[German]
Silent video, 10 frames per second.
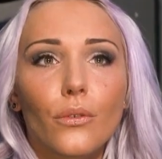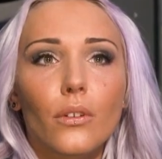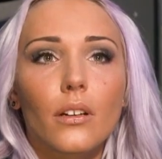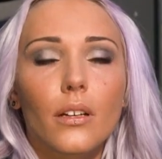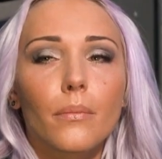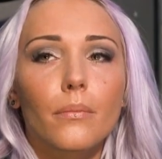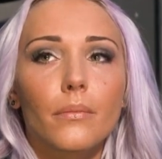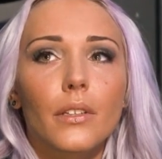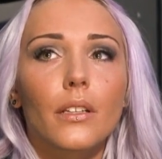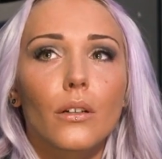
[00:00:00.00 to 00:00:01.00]
für
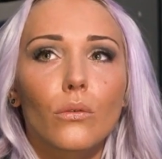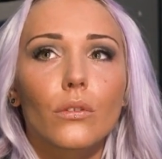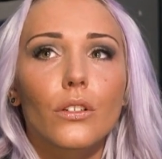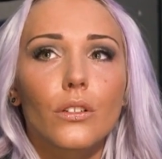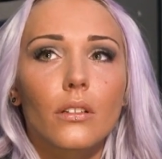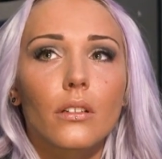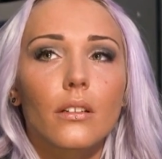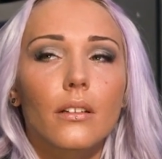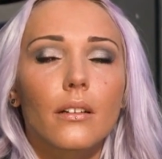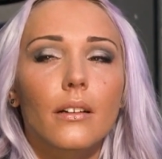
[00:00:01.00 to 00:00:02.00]
ähm, den
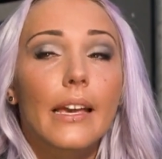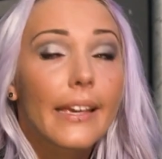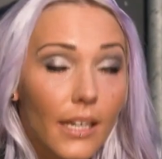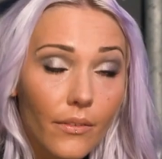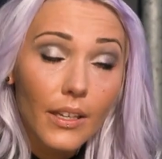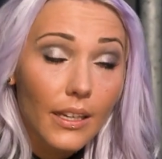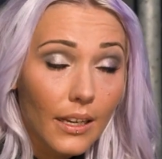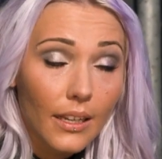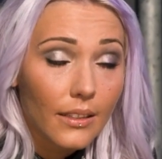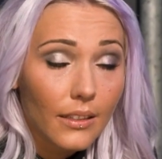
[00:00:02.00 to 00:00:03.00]
erotischen äh,
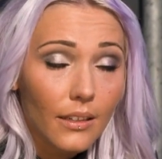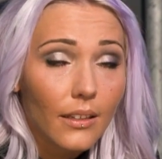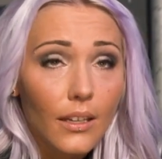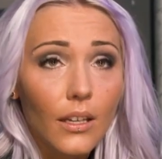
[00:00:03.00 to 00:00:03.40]
AKW-Kalender